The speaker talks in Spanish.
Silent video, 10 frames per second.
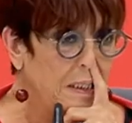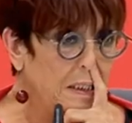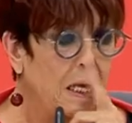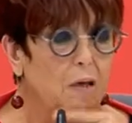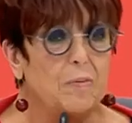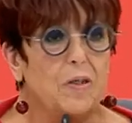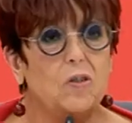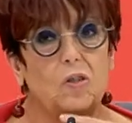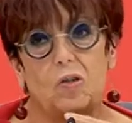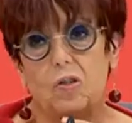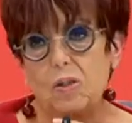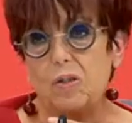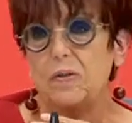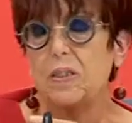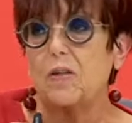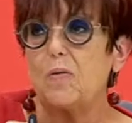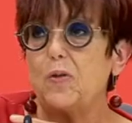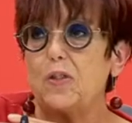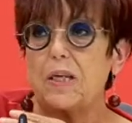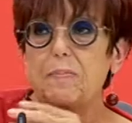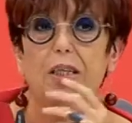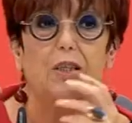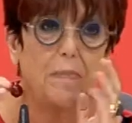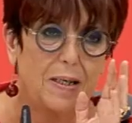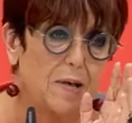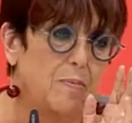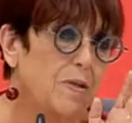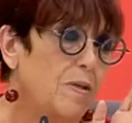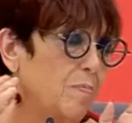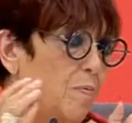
que a lo mejor todos, cuando ves que todo el mundo está mirando para allá, pues dices,